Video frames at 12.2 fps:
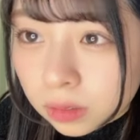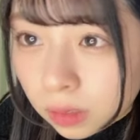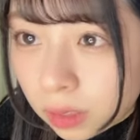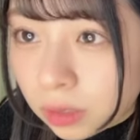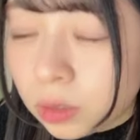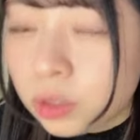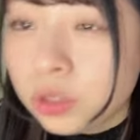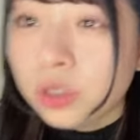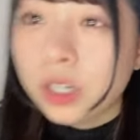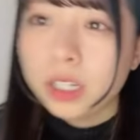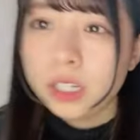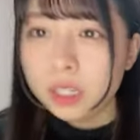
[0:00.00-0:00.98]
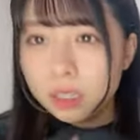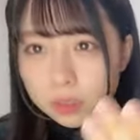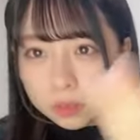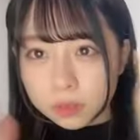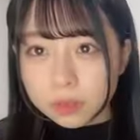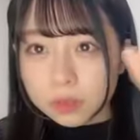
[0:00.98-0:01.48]
え、10ありが
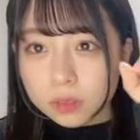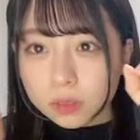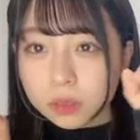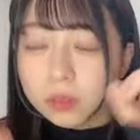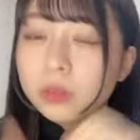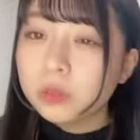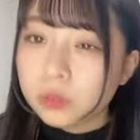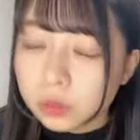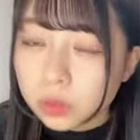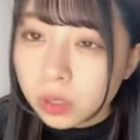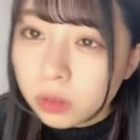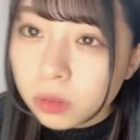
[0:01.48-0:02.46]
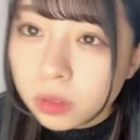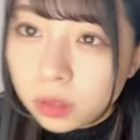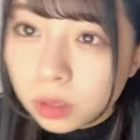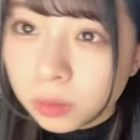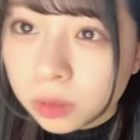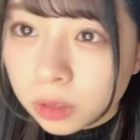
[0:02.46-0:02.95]
とう今日女性の
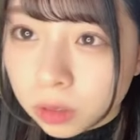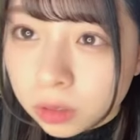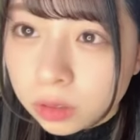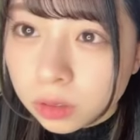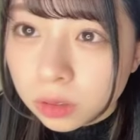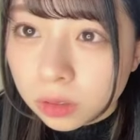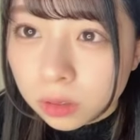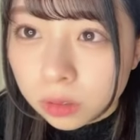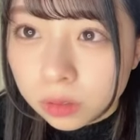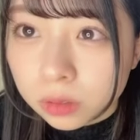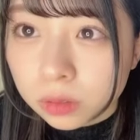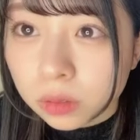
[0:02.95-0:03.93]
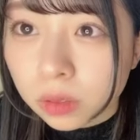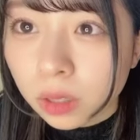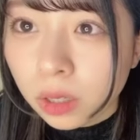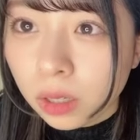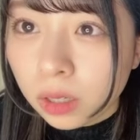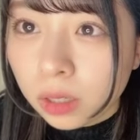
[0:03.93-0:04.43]
方もいらっしゃったんですよね
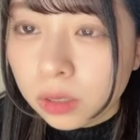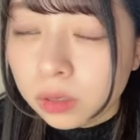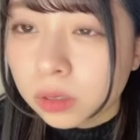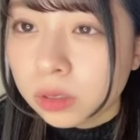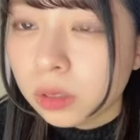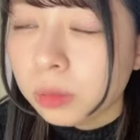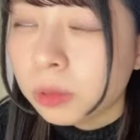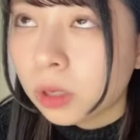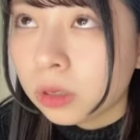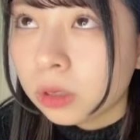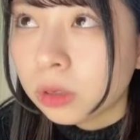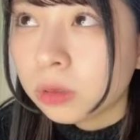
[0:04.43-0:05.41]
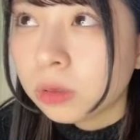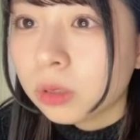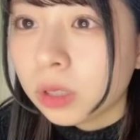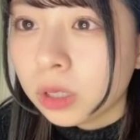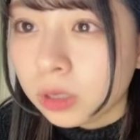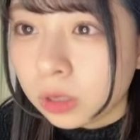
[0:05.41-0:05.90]
私多分会ったこと
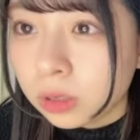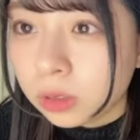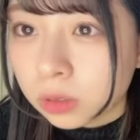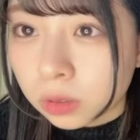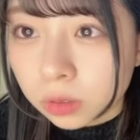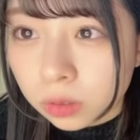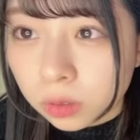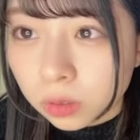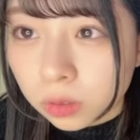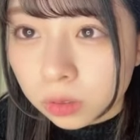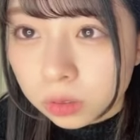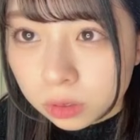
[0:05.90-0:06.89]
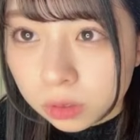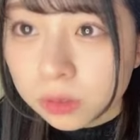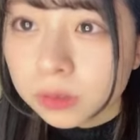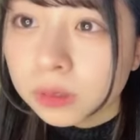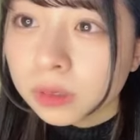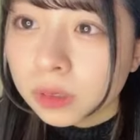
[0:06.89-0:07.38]
ないなって方なんですけど